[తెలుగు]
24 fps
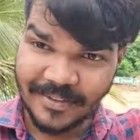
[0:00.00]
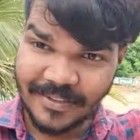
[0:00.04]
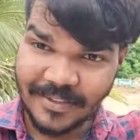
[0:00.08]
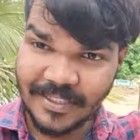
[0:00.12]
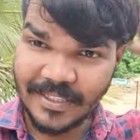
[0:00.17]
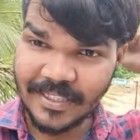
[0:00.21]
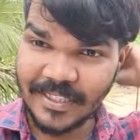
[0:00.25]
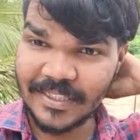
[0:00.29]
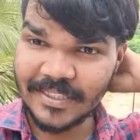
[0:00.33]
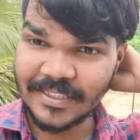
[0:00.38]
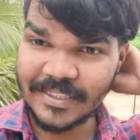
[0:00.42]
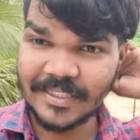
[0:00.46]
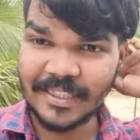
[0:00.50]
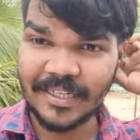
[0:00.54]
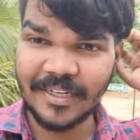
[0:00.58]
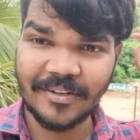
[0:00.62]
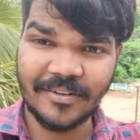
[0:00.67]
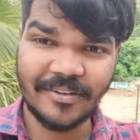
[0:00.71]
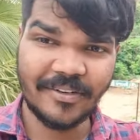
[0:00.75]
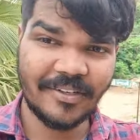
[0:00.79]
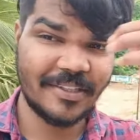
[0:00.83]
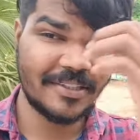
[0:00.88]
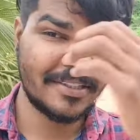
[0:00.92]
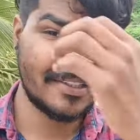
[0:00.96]
హెయిర్ స్టైల్
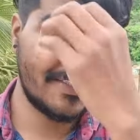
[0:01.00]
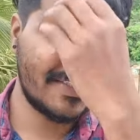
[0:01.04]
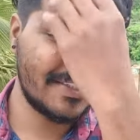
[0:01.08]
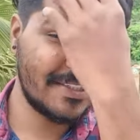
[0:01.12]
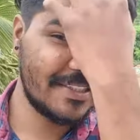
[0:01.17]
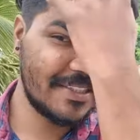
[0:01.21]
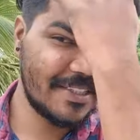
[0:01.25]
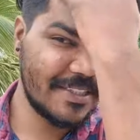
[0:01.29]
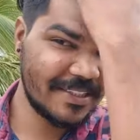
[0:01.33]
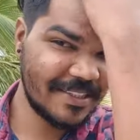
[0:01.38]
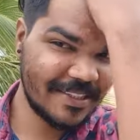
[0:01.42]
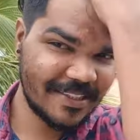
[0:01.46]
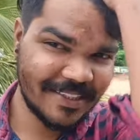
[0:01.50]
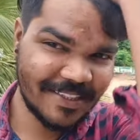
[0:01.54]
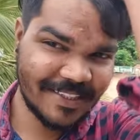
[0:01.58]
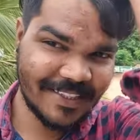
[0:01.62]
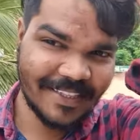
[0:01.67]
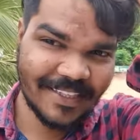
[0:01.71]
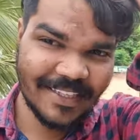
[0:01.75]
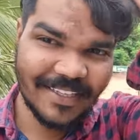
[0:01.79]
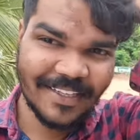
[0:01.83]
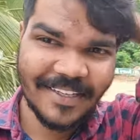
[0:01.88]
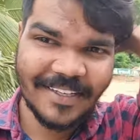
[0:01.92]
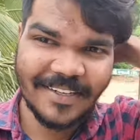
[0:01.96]
కూడా చేంజ్ చేసిన
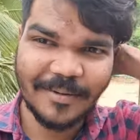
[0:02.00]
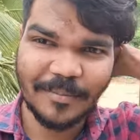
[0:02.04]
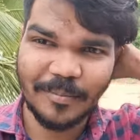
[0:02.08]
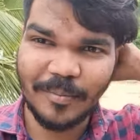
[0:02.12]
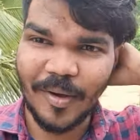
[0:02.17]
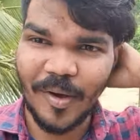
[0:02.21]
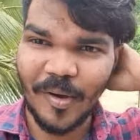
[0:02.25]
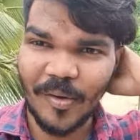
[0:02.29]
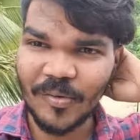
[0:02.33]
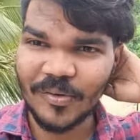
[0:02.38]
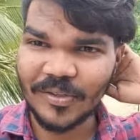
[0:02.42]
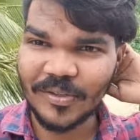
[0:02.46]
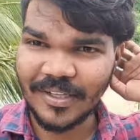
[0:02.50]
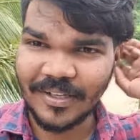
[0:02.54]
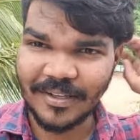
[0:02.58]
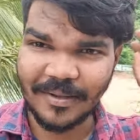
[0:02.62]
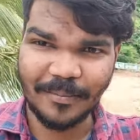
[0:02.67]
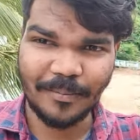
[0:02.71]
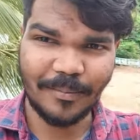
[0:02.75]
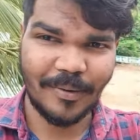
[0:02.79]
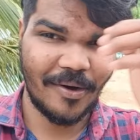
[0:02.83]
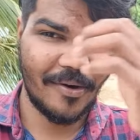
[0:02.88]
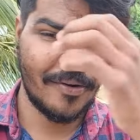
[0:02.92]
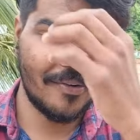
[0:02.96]
బాగుందా
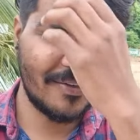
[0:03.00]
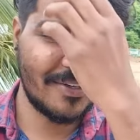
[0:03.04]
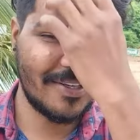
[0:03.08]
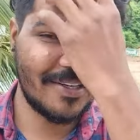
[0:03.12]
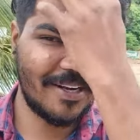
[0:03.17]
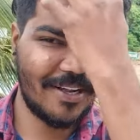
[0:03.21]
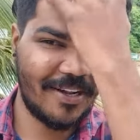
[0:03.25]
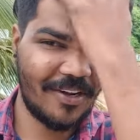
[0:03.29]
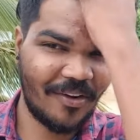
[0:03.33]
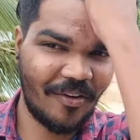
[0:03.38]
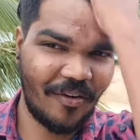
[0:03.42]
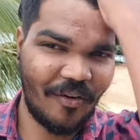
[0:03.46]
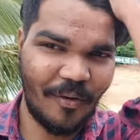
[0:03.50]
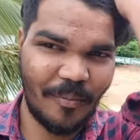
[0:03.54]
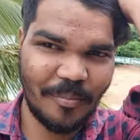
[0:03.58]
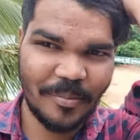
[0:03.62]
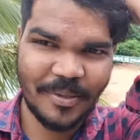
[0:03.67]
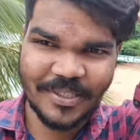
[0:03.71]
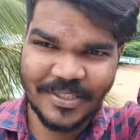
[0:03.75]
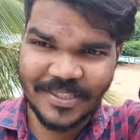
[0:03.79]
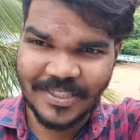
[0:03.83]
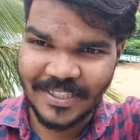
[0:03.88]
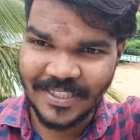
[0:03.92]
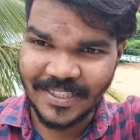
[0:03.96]
బాగుంటే నాకు
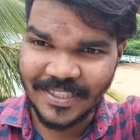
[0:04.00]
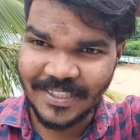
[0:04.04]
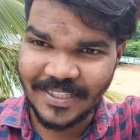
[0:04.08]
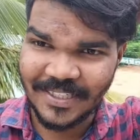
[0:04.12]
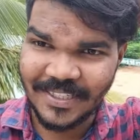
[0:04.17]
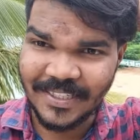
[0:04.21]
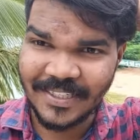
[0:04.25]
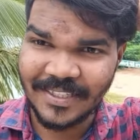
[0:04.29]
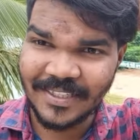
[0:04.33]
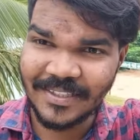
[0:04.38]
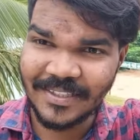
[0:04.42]
కామెంట్ చేయండి